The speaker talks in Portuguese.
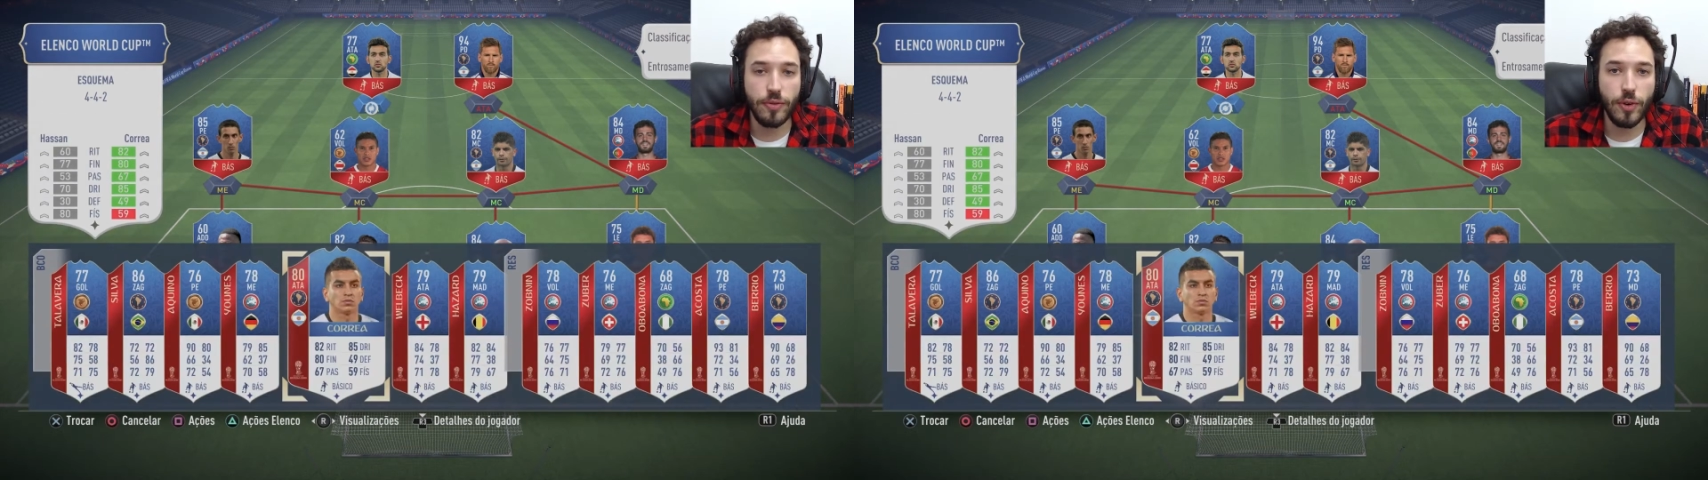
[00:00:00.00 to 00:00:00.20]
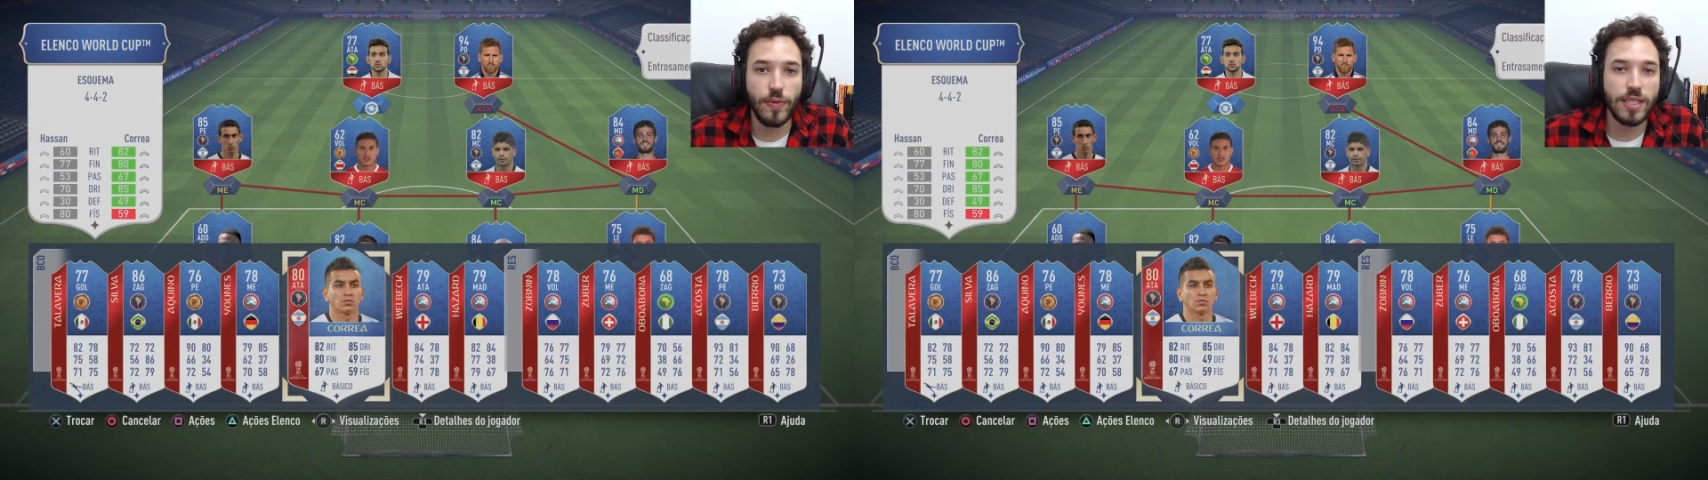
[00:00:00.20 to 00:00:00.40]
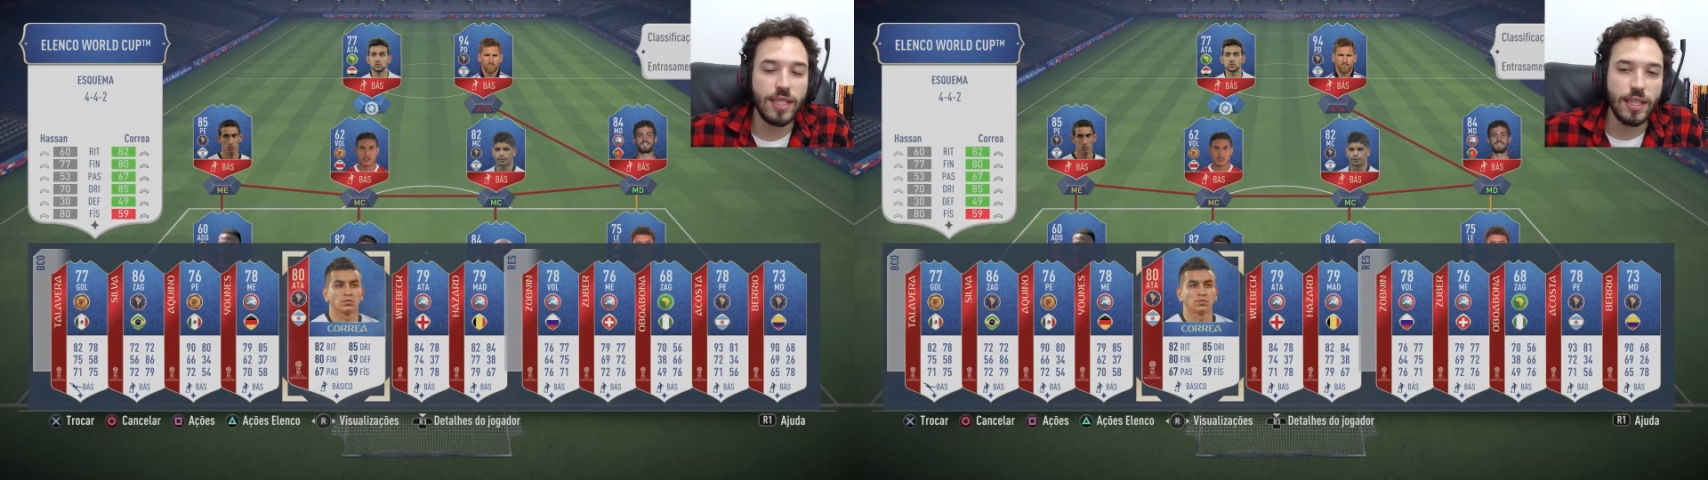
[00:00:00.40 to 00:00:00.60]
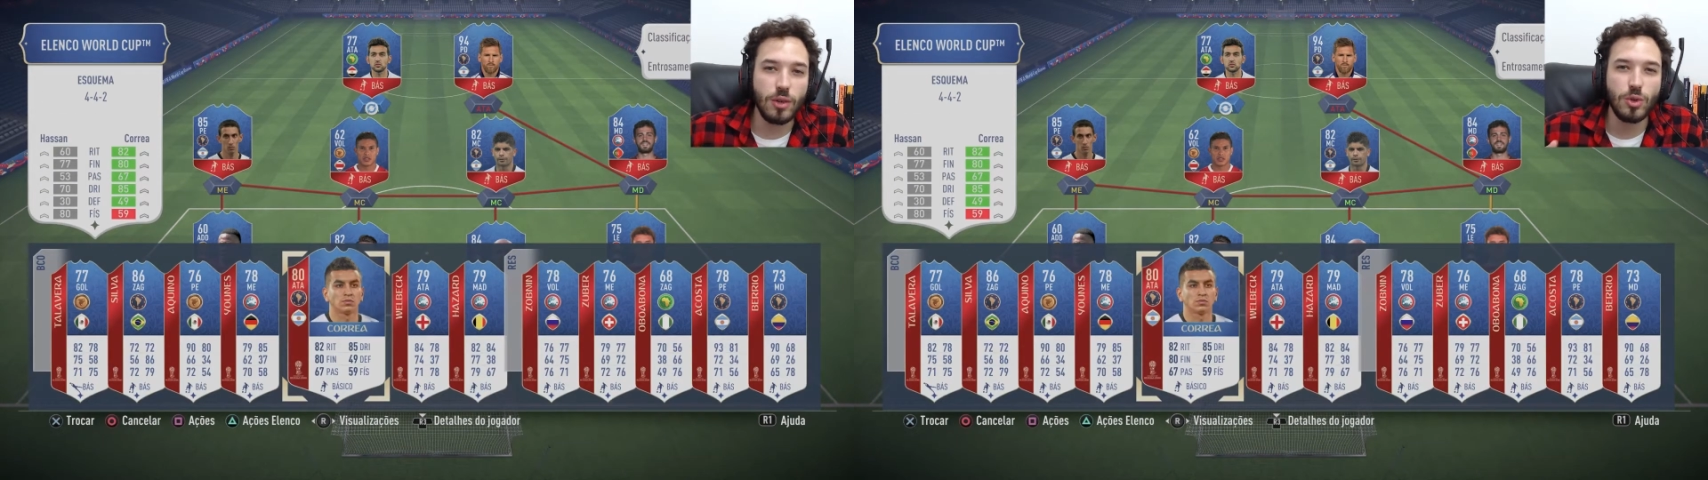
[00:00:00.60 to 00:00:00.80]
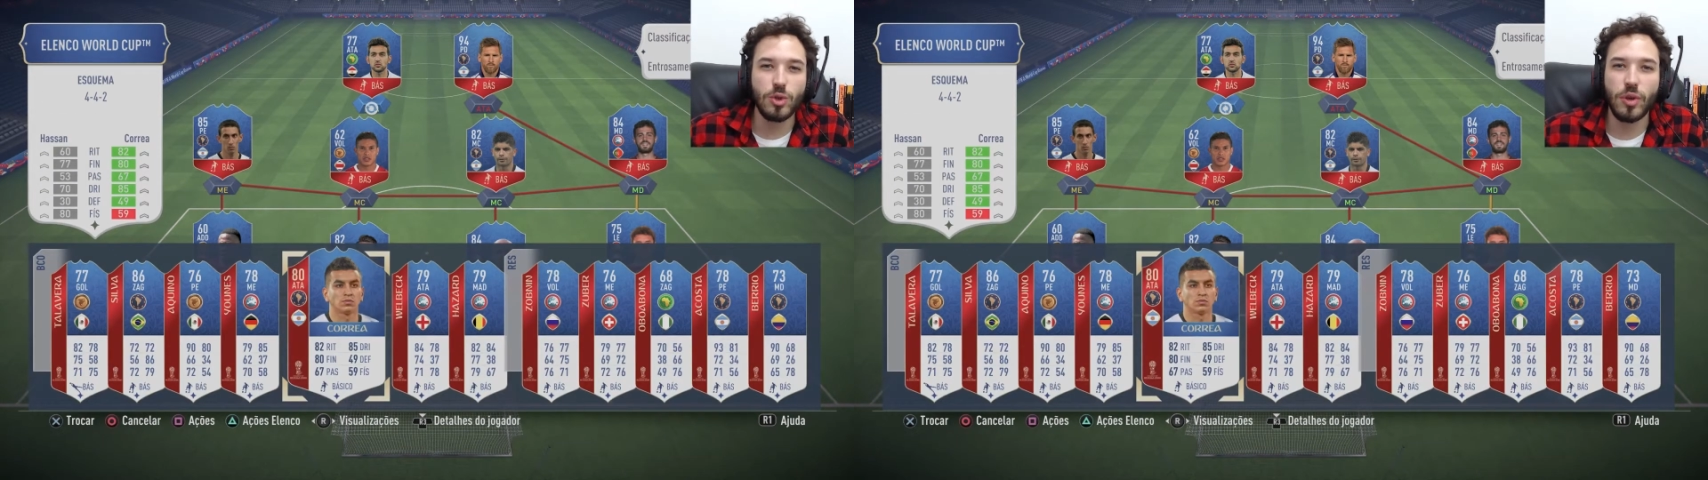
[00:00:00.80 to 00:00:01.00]
Vou fazer o
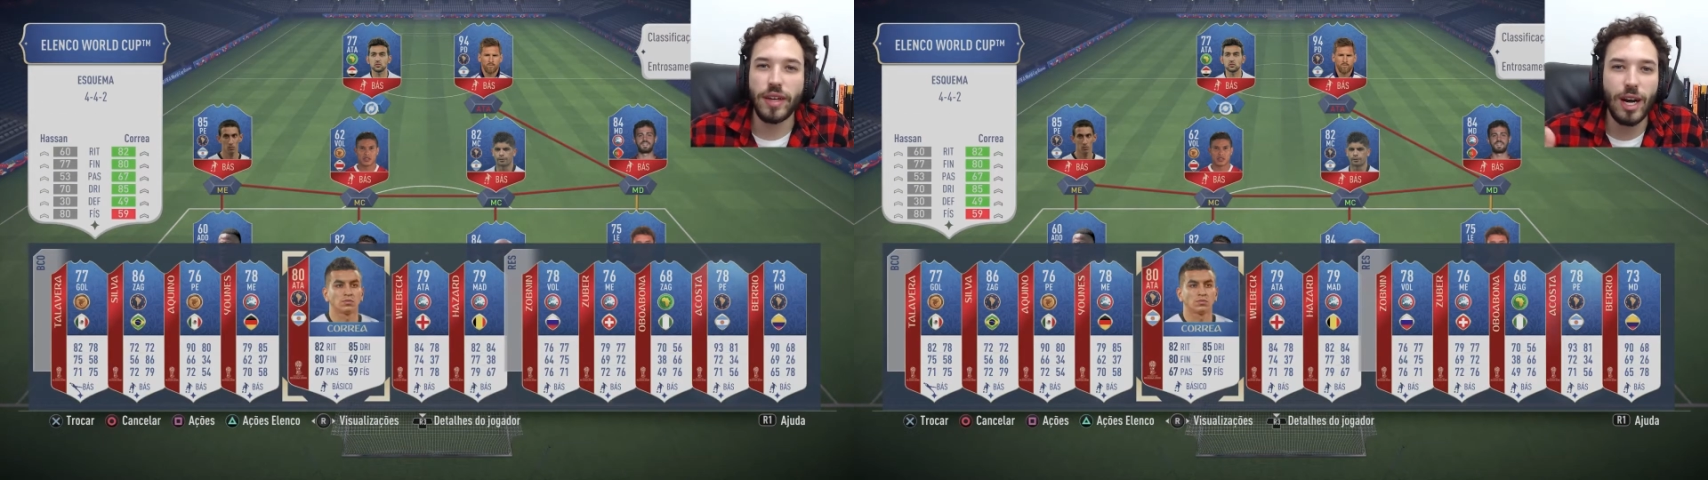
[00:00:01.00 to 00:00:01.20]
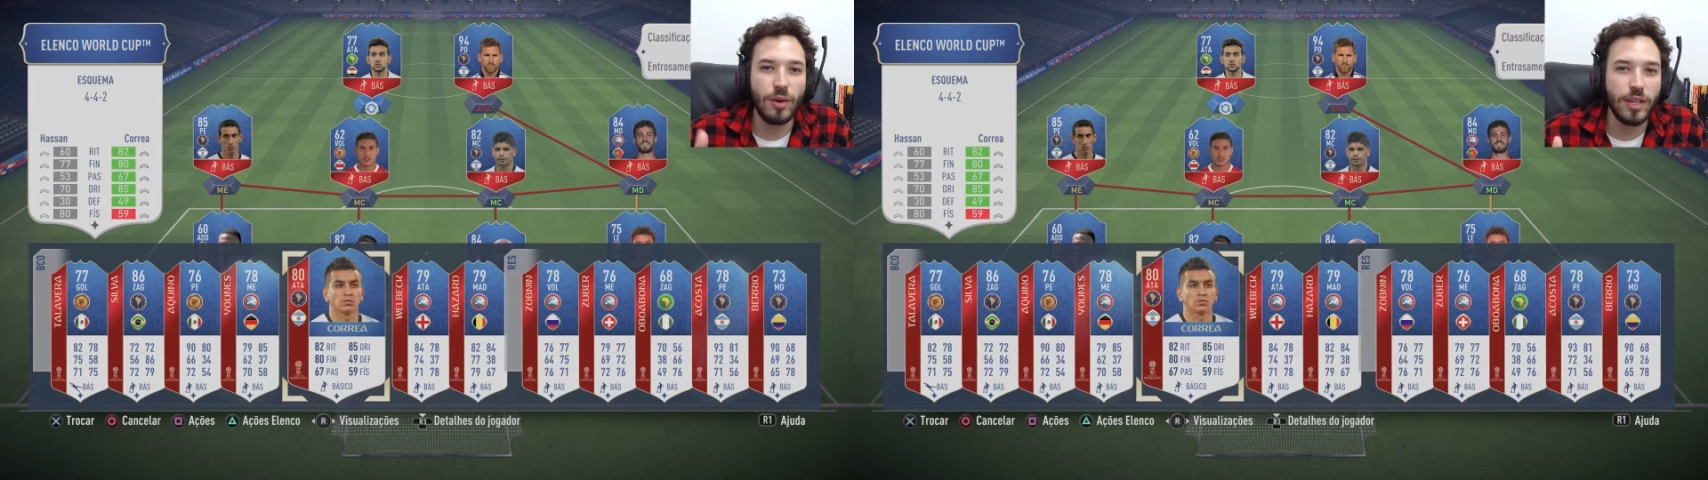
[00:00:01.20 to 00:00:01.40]
tutorial,